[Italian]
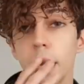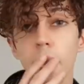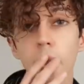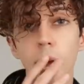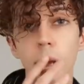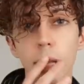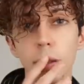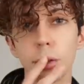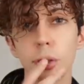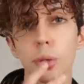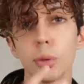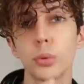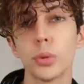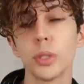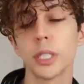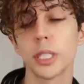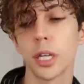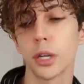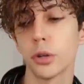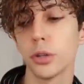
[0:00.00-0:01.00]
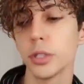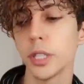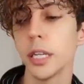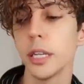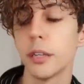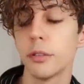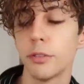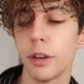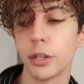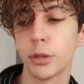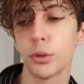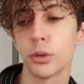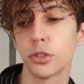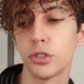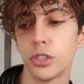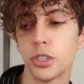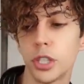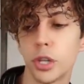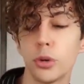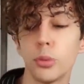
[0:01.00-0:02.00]
tra l'altro questa cosa del fatto che
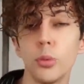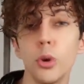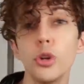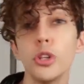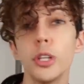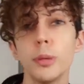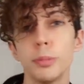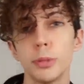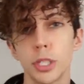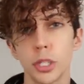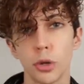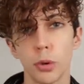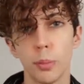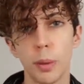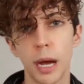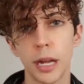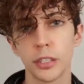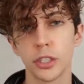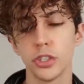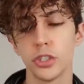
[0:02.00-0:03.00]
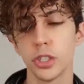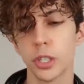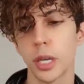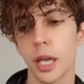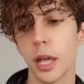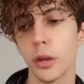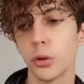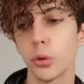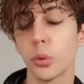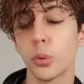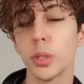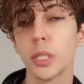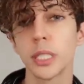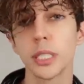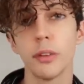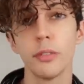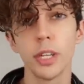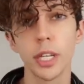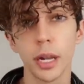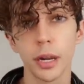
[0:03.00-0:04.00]
ci siano molti psicopatici che hanno
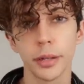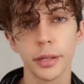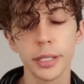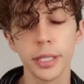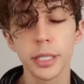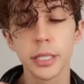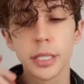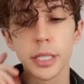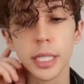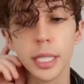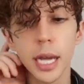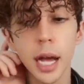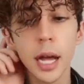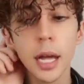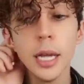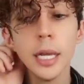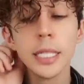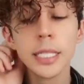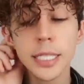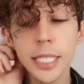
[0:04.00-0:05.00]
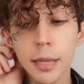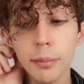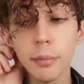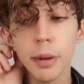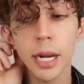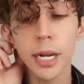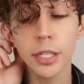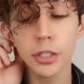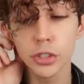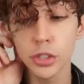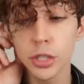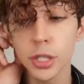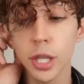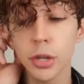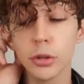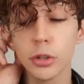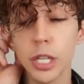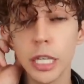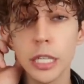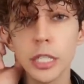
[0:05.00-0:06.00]
questa vena artistica, sembra che ci
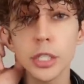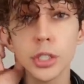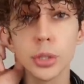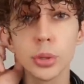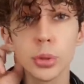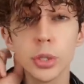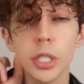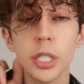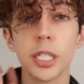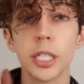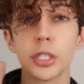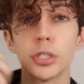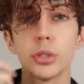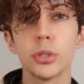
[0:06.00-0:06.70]
siano degli studi che